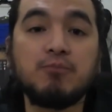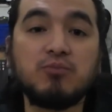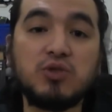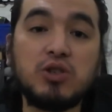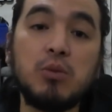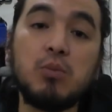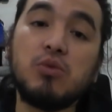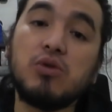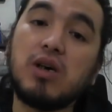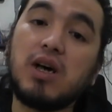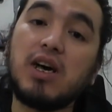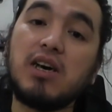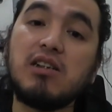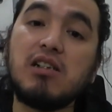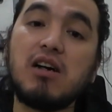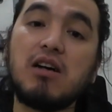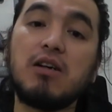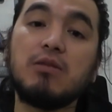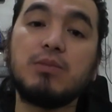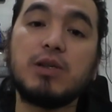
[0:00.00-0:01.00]
Hindi mo na
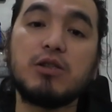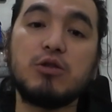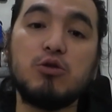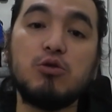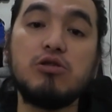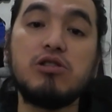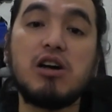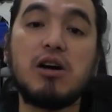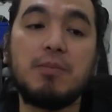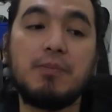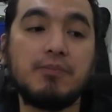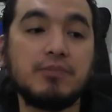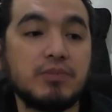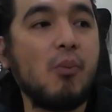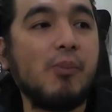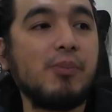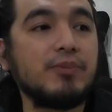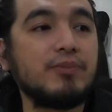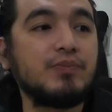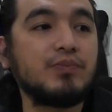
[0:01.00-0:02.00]
kailangan mag-ulam.
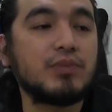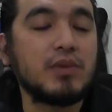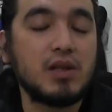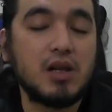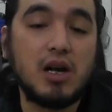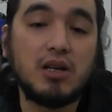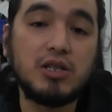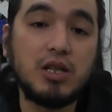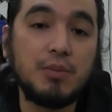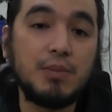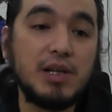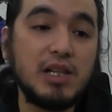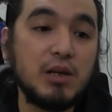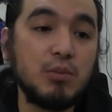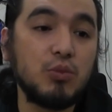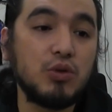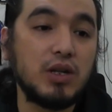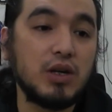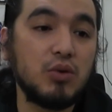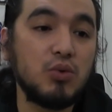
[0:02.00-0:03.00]
Kada bilhin
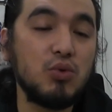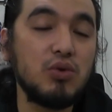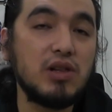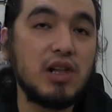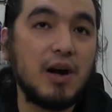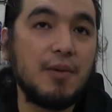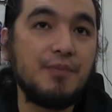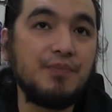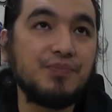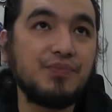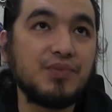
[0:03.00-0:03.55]
mo ng ulam,